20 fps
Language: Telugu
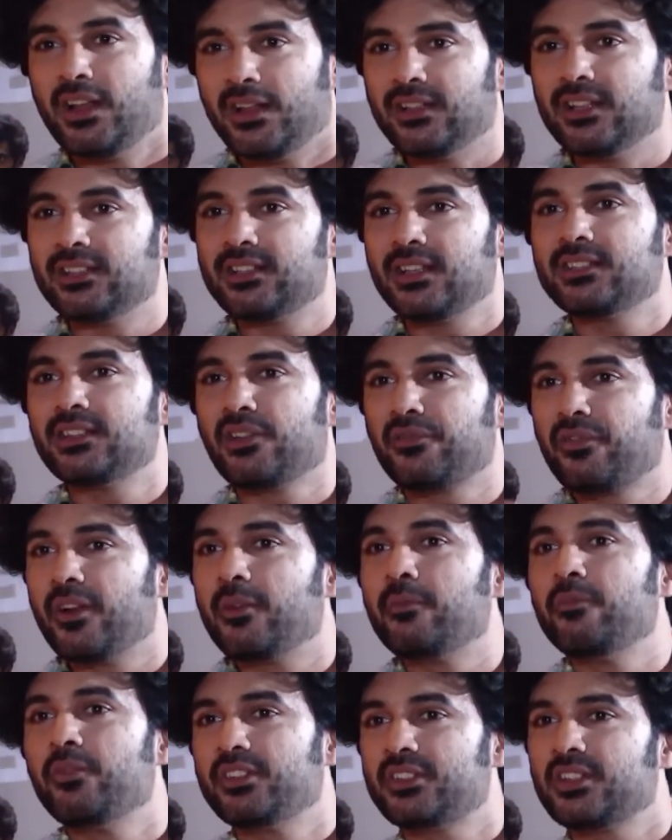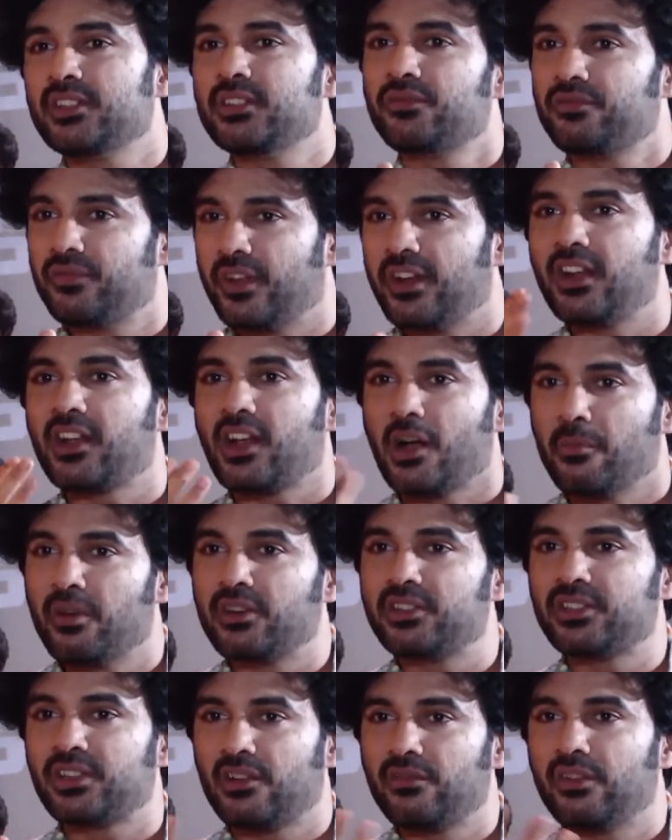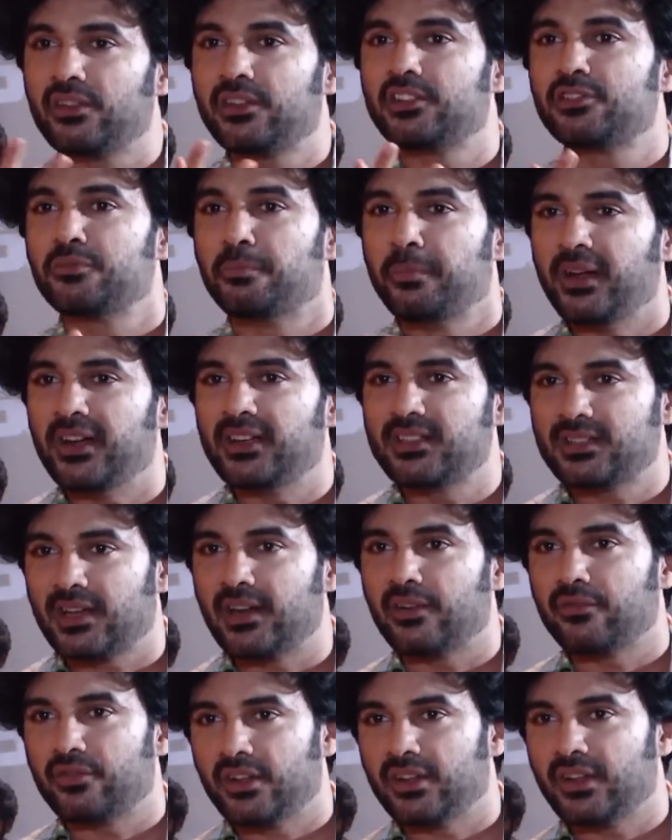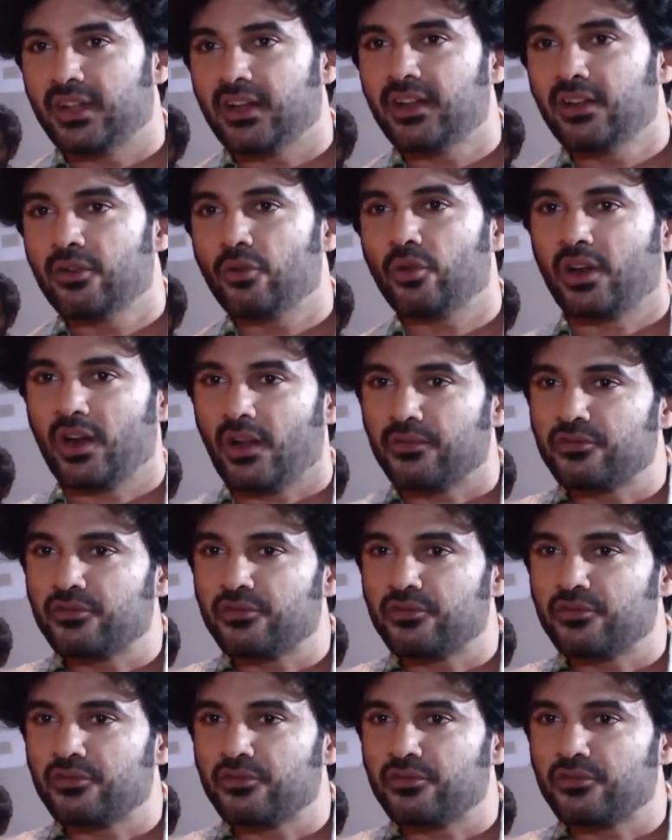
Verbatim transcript: దిస్ ఈస్ అ ఫిల్మ్ విచ్ ఇస్ వెరీ కమర్షియల్ విత్ ఇట్స్ బీట్స్ అండ్ ఎవ్రీథింగ్ ఒక లవ్